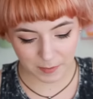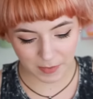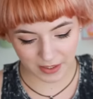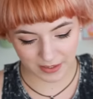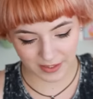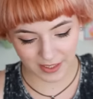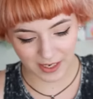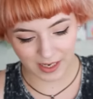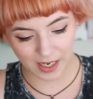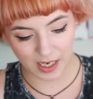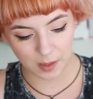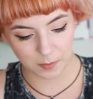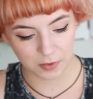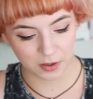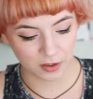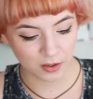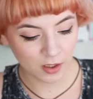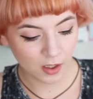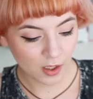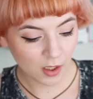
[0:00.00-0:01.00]
immer da
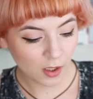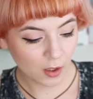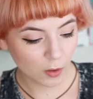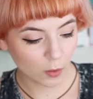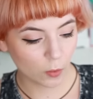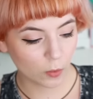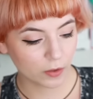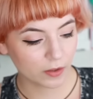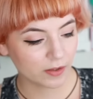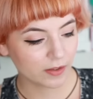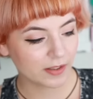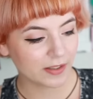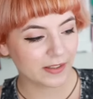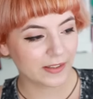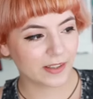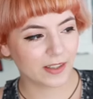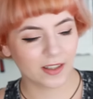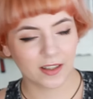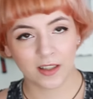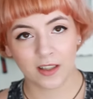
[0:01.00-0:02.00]
habe. Und
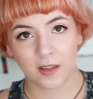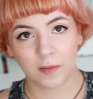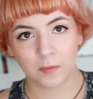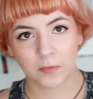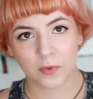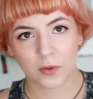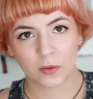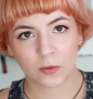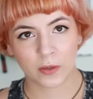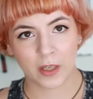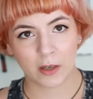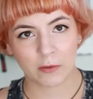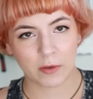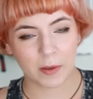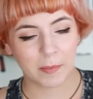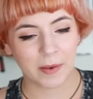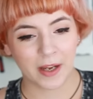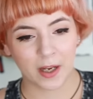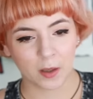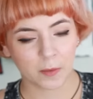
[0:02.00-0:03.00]
hier ähm, zu der
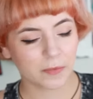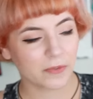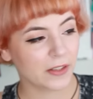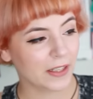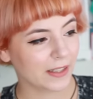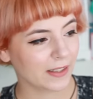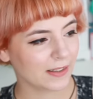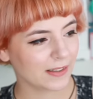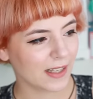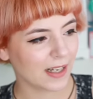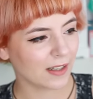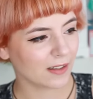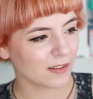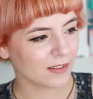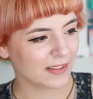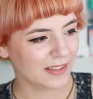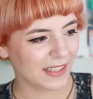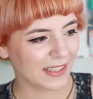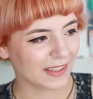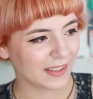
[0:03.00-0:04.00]
Repair- und
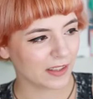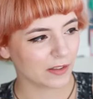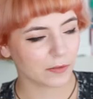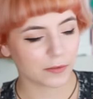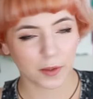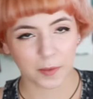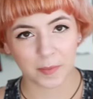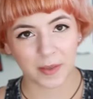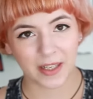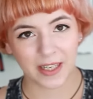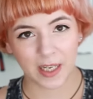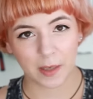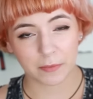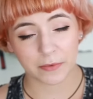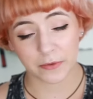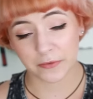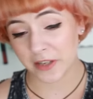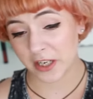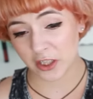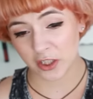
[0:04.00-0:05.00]
Pflegeserie von Balea
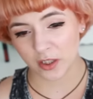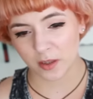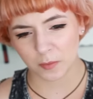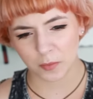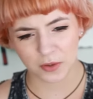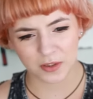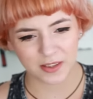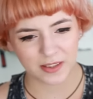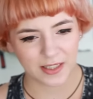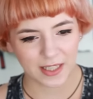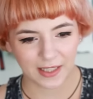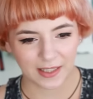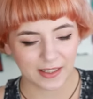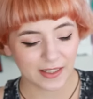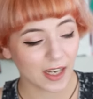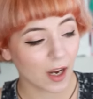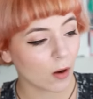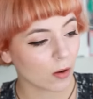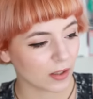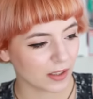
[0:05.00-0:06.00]
Professional muss ich
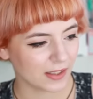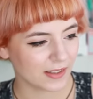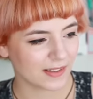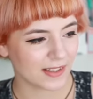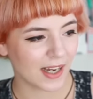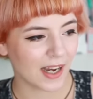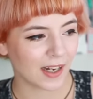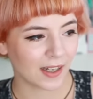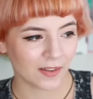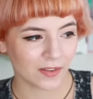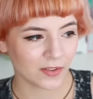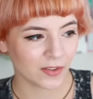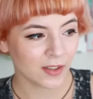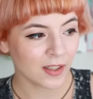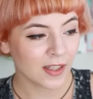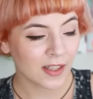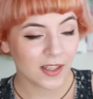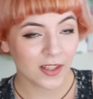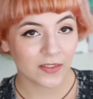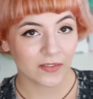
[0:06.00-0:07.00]
eigentlich auch nichts sagen,
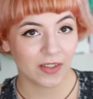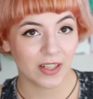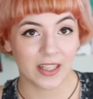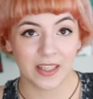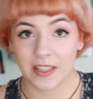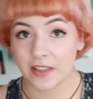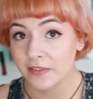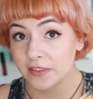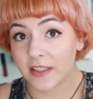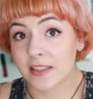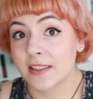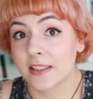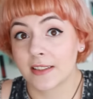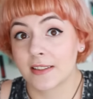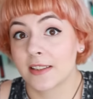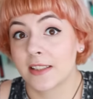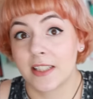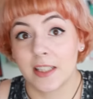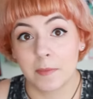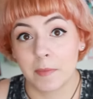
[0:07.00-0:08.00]
weil ihr wisst,
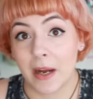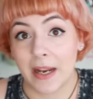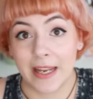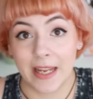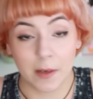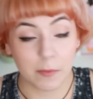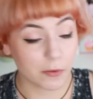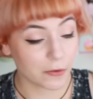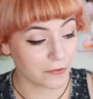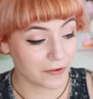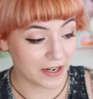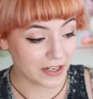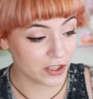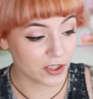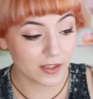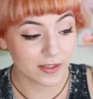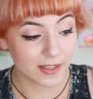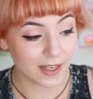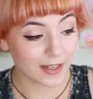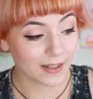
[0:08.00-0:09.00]
dass ich die Balea
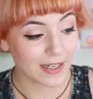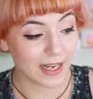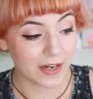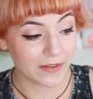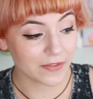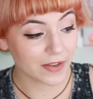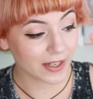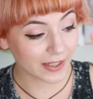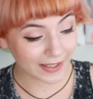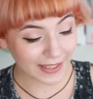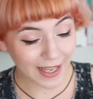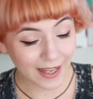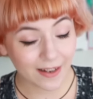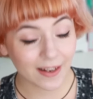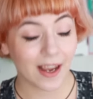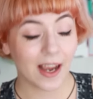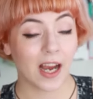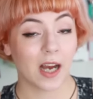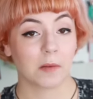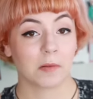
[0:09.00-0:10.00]
Professional Sachen einfach
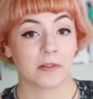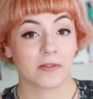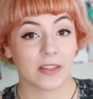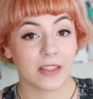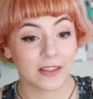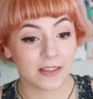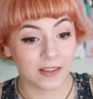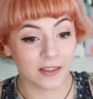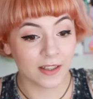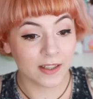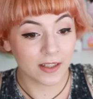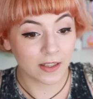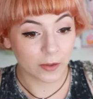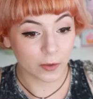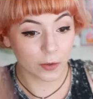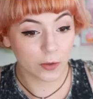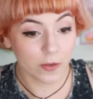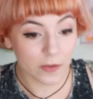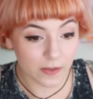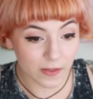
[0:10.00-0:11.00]
gerne habe, weil sie
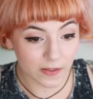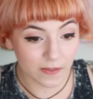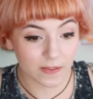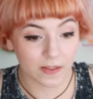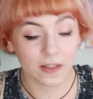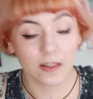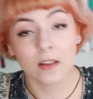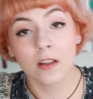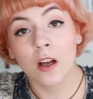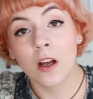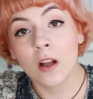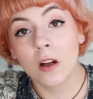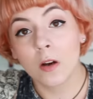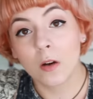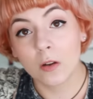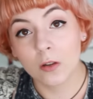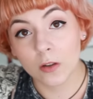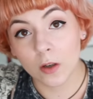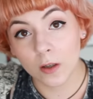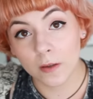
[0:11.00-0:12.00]
günstig sind
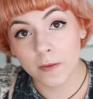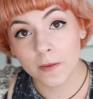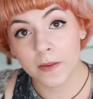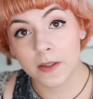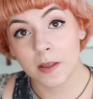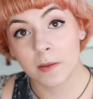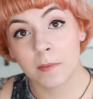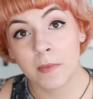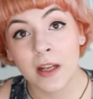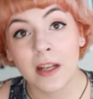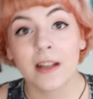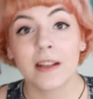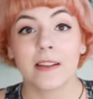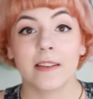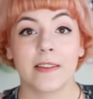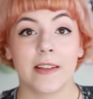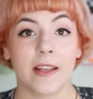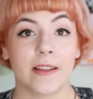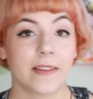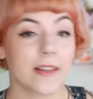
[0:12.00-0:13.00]
und trotzdem
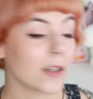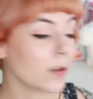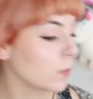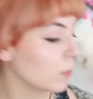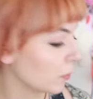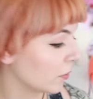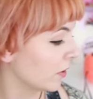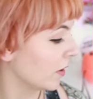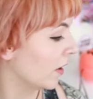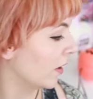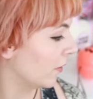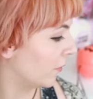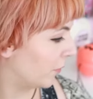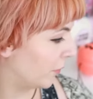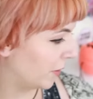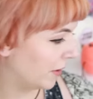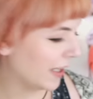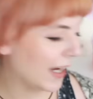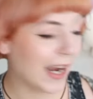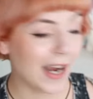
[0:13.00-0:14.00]
sehr, sehr gut
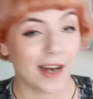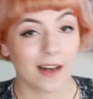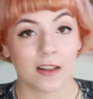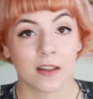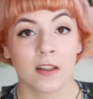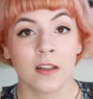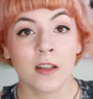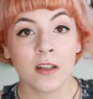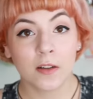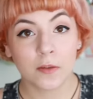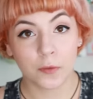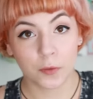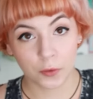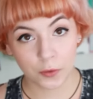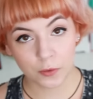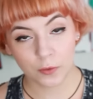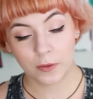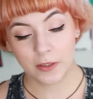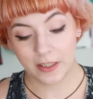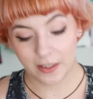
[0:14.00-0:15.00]
für die Haare
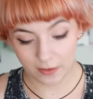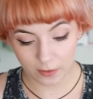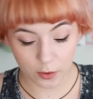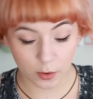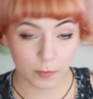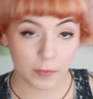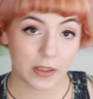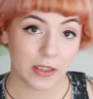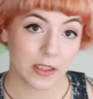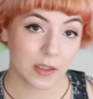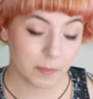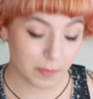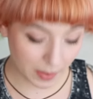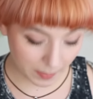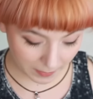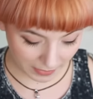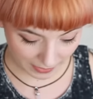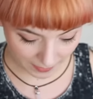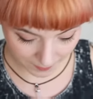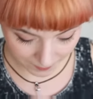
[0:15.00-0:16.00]
funktionieren. Zumindest
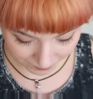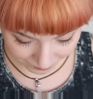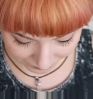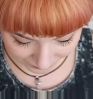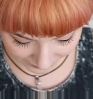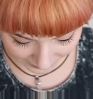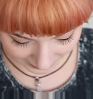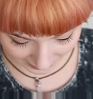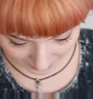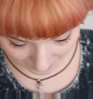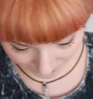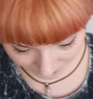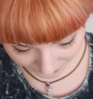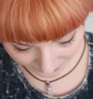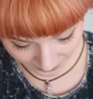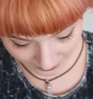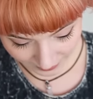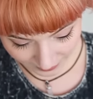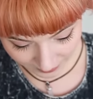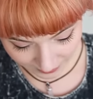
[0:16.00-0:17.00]
bei mir. Ja.
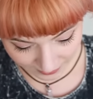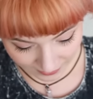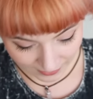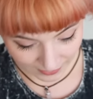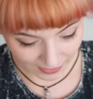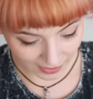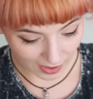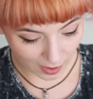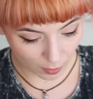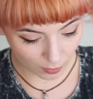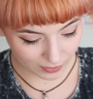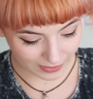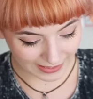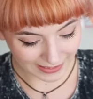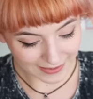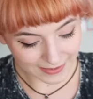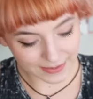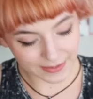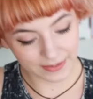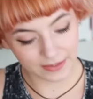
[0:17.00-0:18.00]
Auch
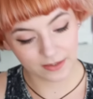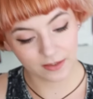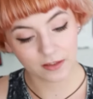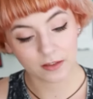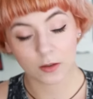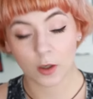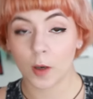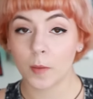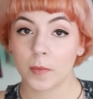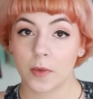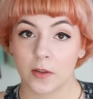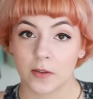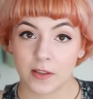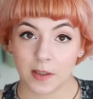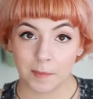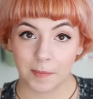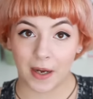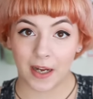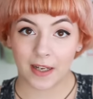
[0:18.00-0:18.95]
das hier kommt aus dem